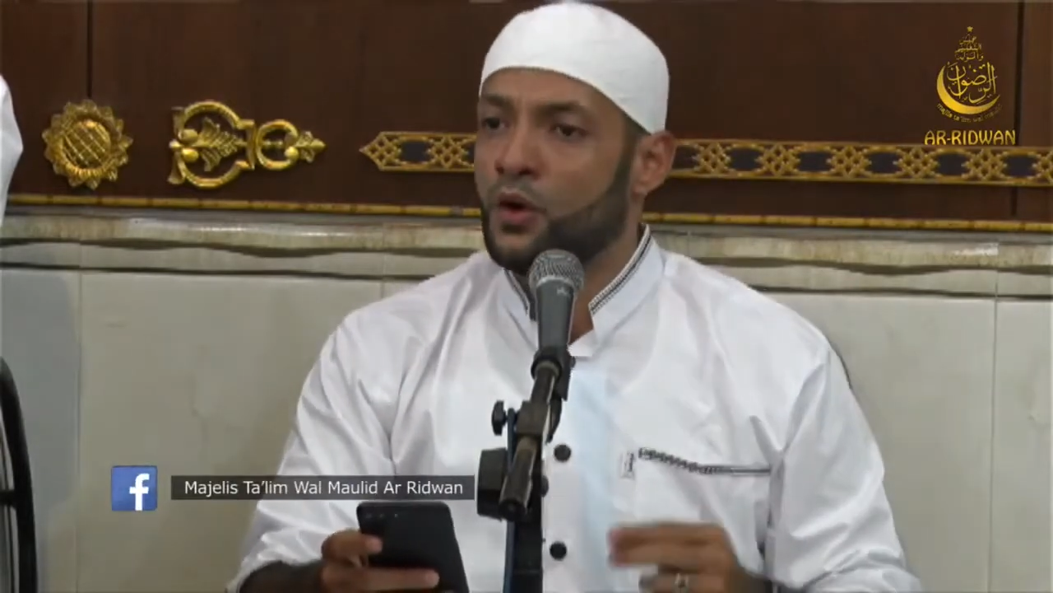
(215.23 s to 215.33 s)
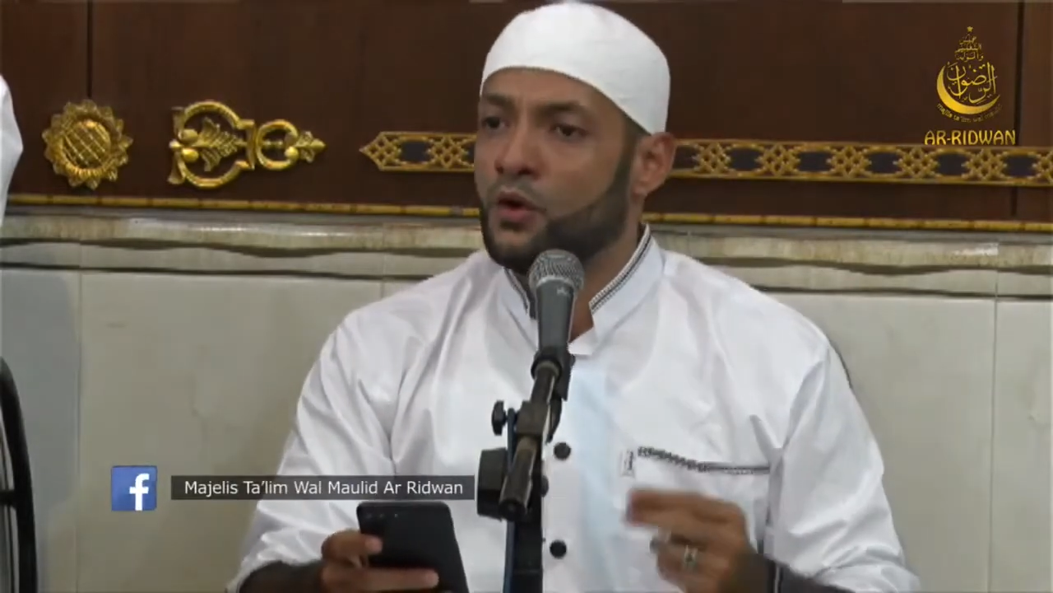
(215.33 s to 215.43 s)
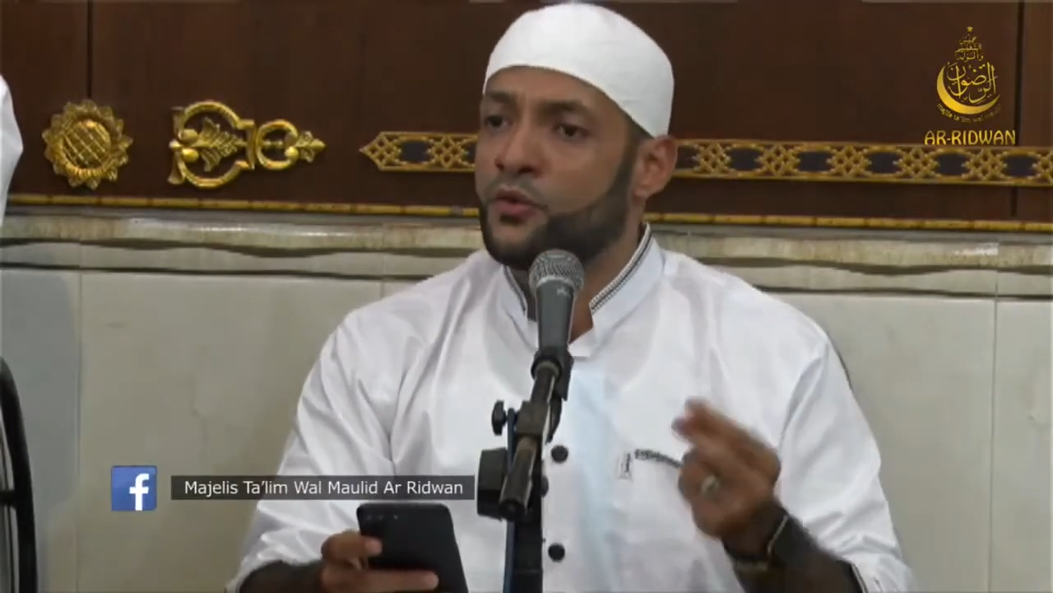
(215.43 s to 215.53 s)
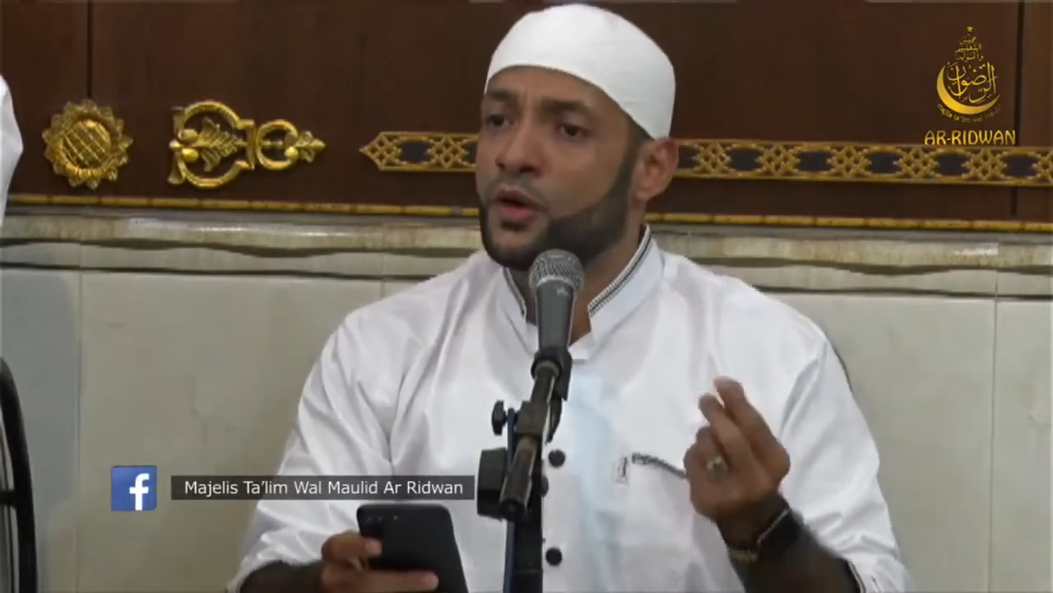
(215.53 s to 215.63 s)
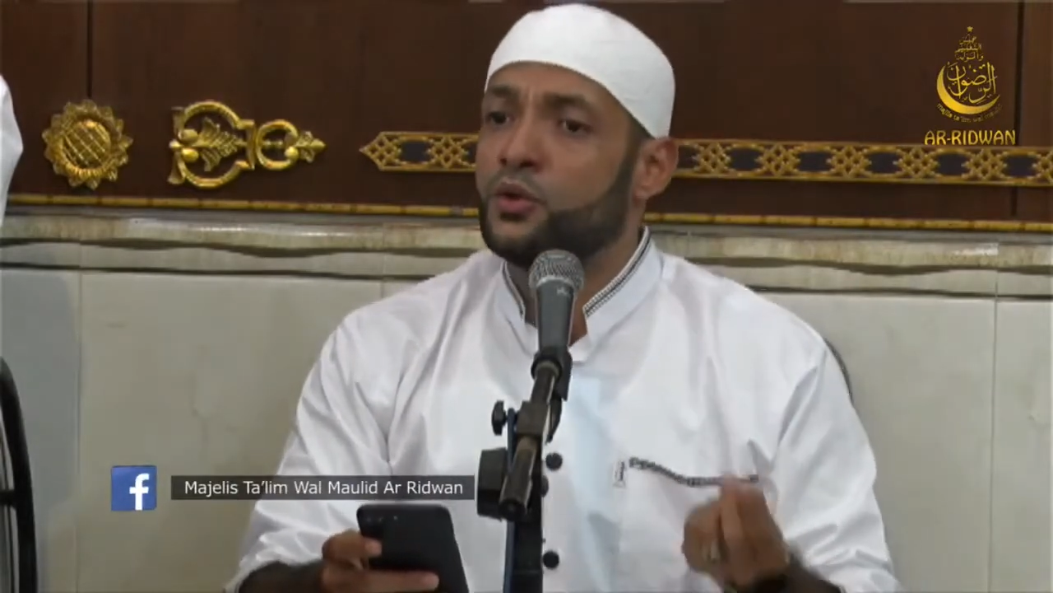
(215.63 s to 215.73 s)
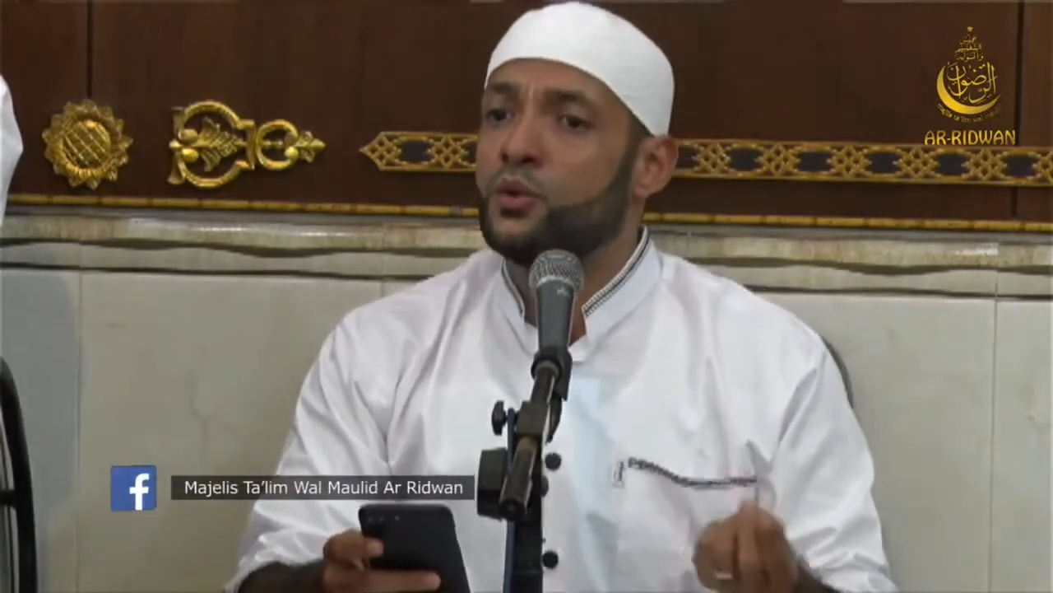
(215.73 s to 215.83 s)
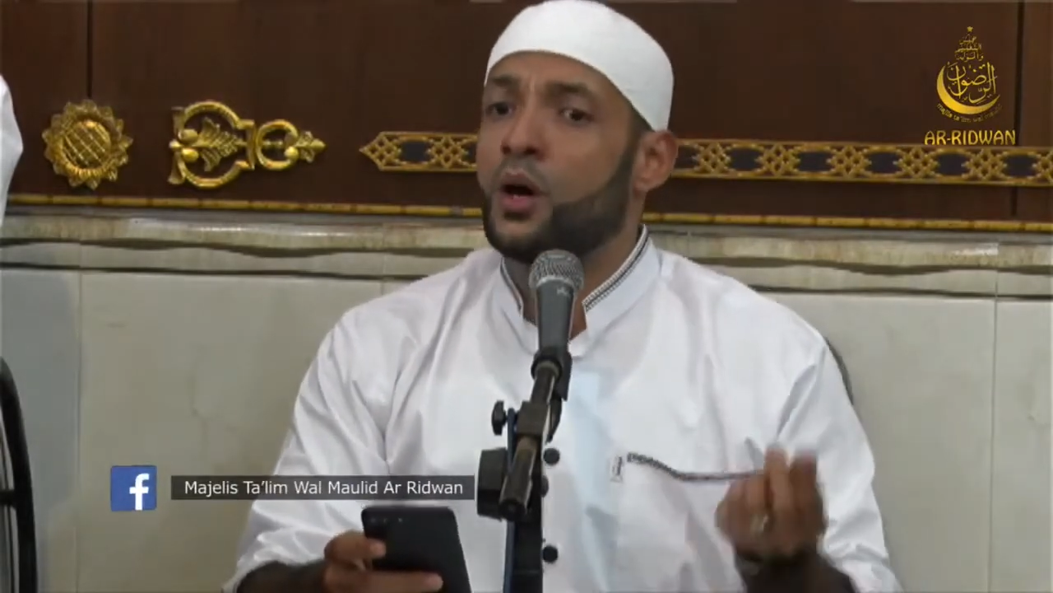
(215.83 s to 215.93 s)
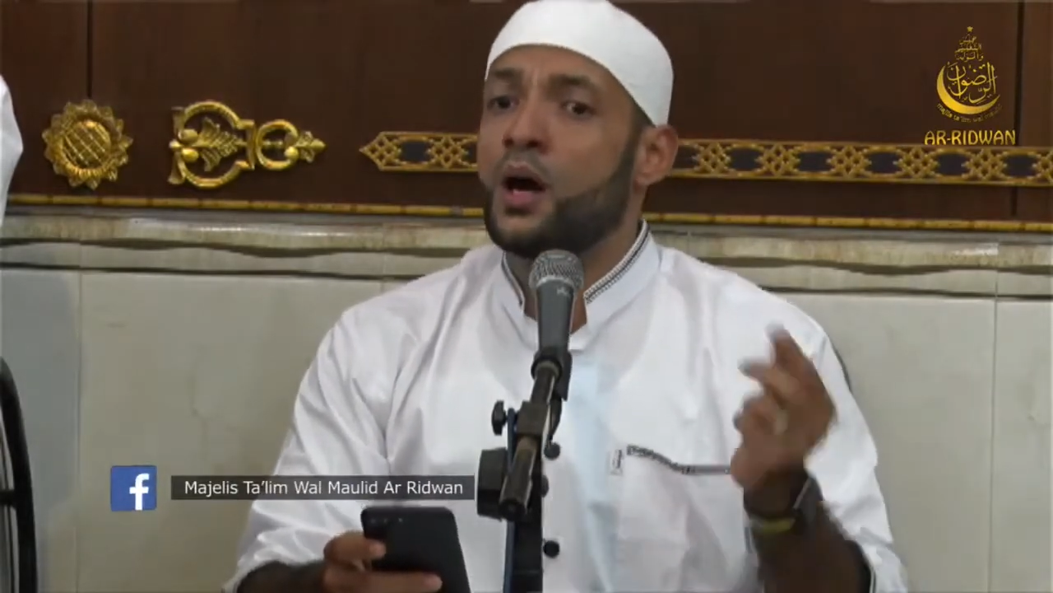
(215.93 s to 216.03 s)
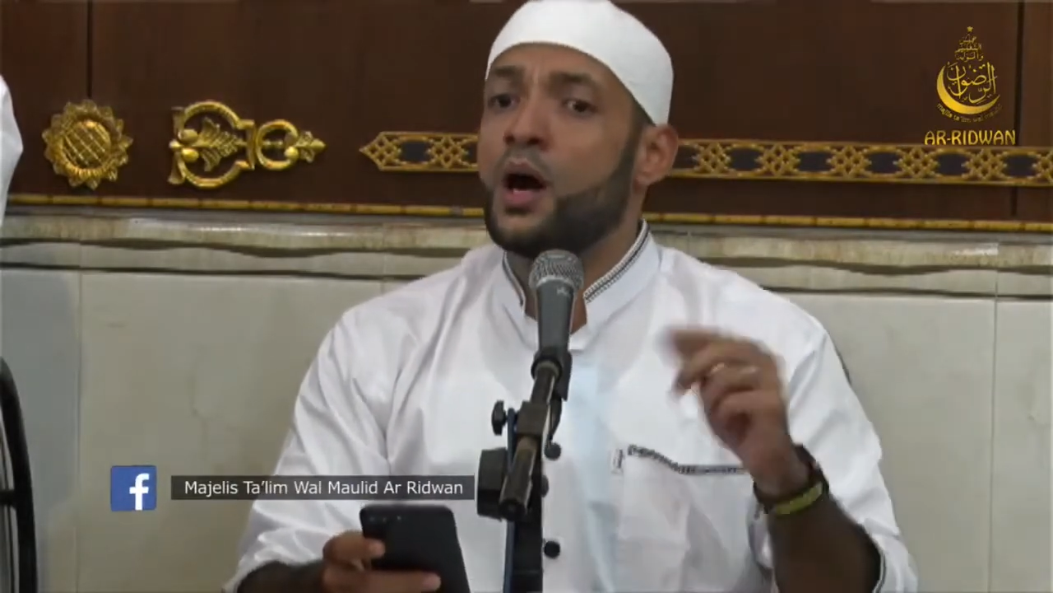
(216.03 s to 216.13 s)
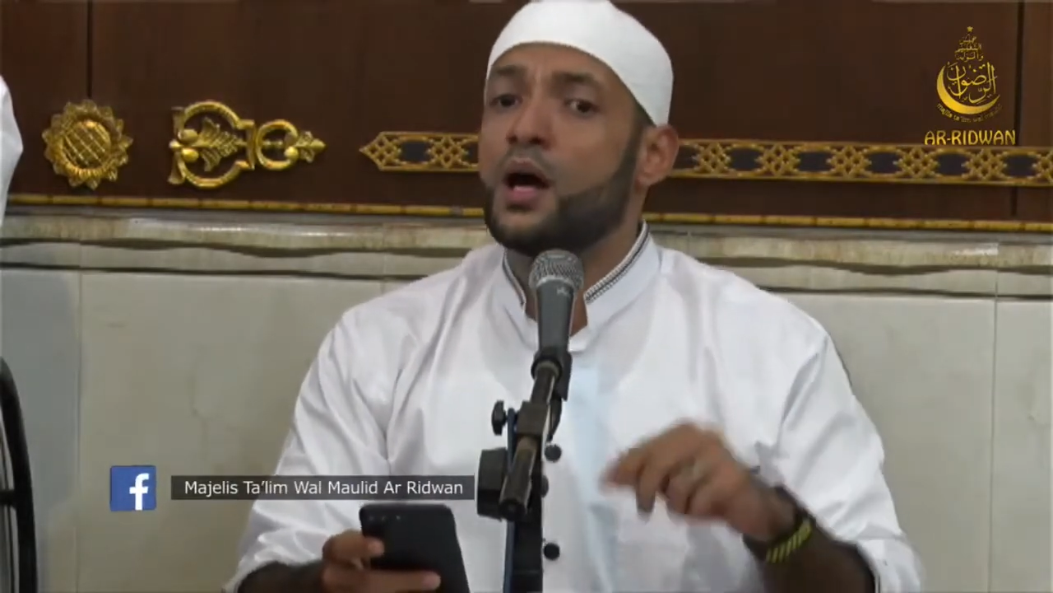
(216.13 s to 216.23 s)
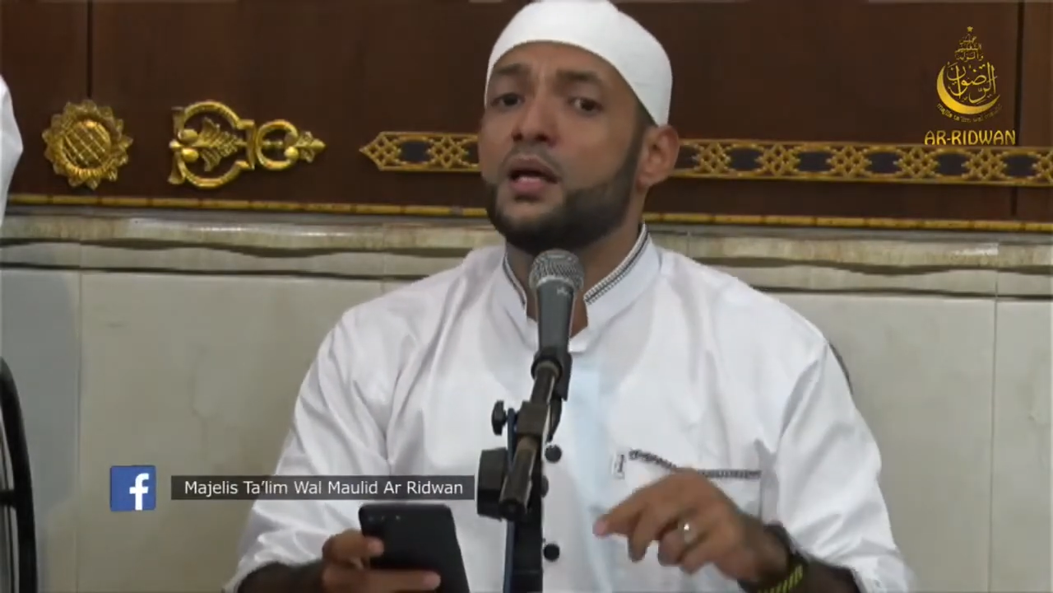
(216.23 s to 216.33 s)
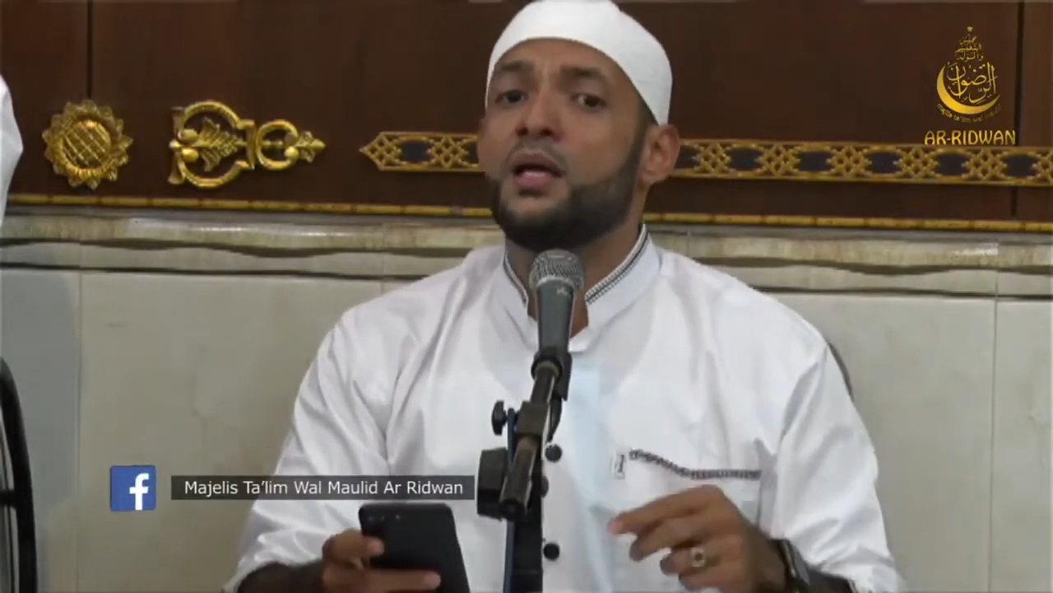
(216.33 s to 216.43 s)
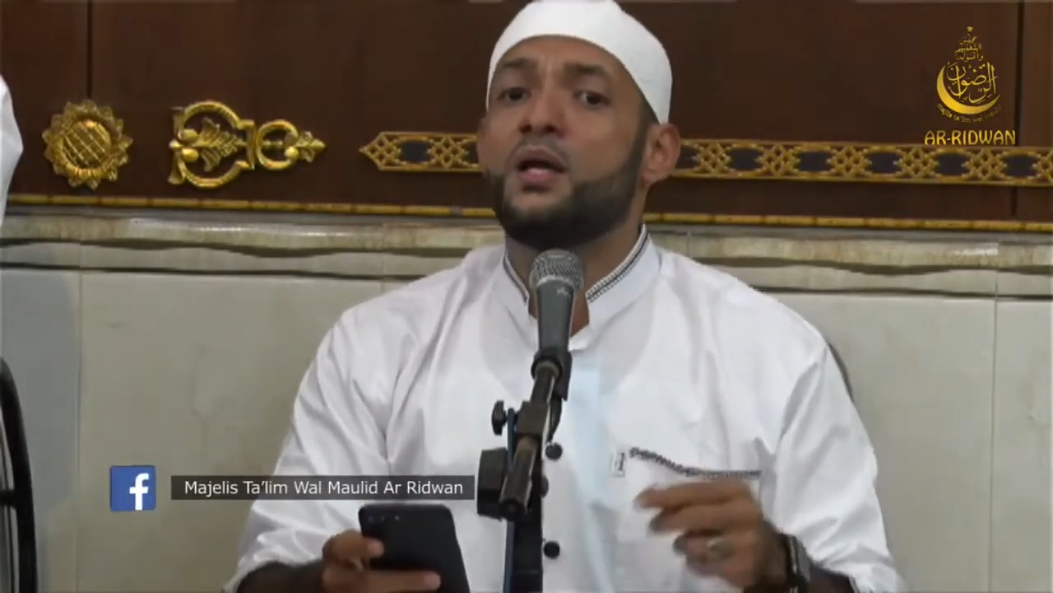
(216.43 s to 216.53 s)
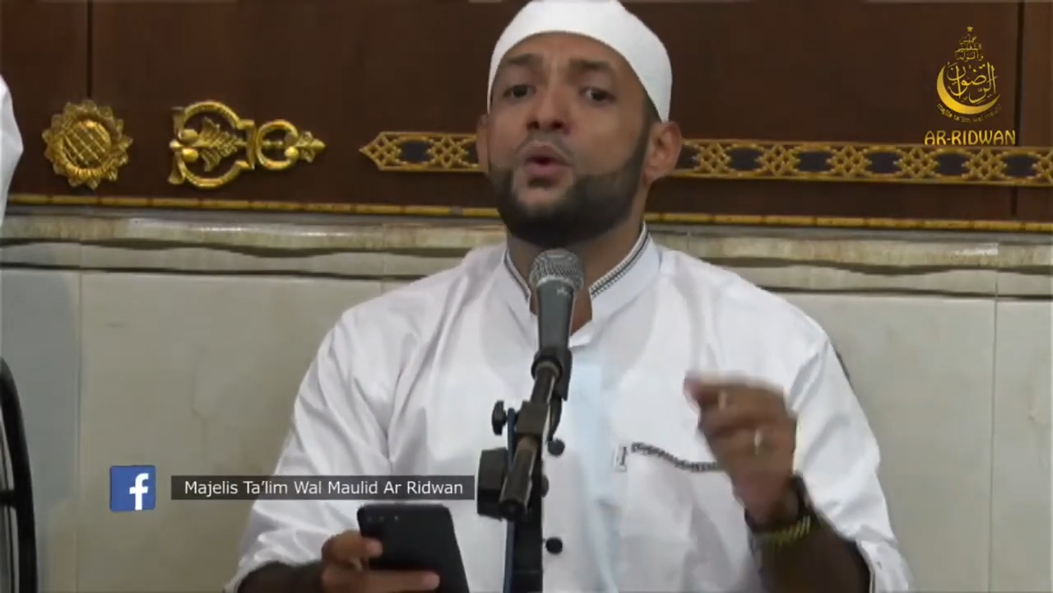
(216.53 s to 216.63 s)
Fadu'ai